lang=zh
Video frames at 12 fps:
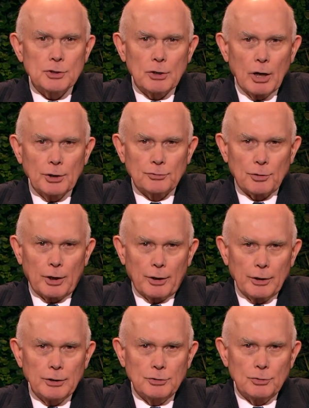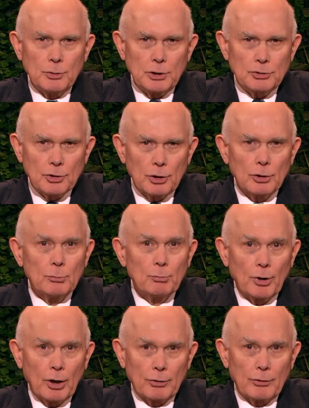与神在
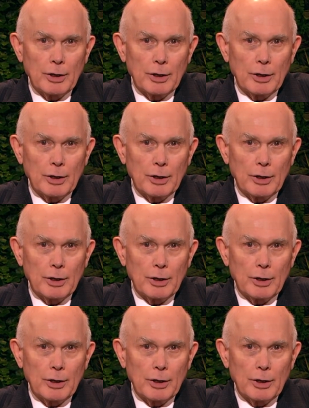赐给